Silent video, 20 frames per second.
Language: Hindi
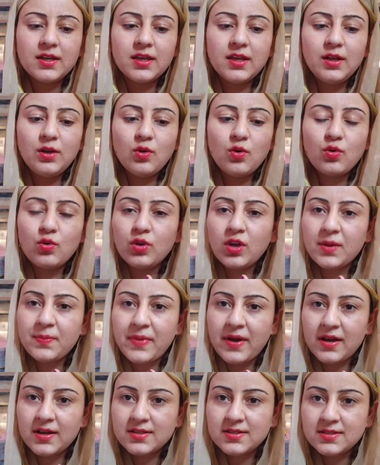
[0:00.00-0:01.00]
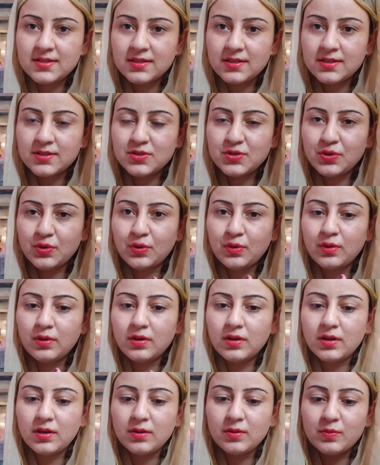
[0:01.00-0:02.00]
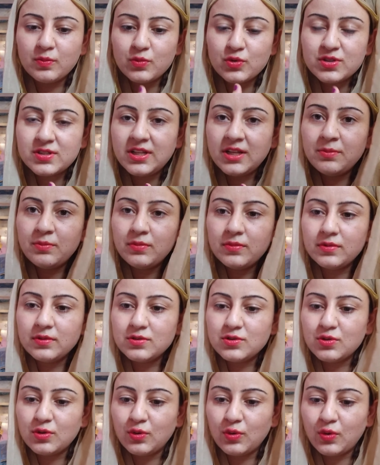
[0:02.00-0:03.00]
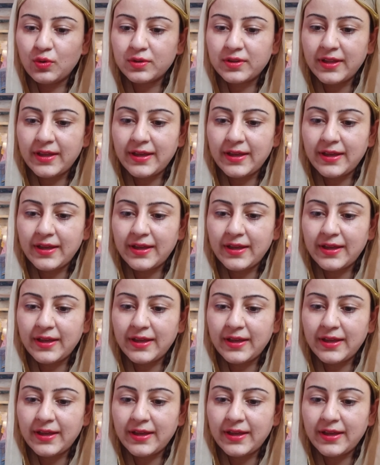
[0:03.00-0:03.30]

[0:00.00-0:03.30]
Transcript: के लोगों के पास जो मुस्लिम जो लोग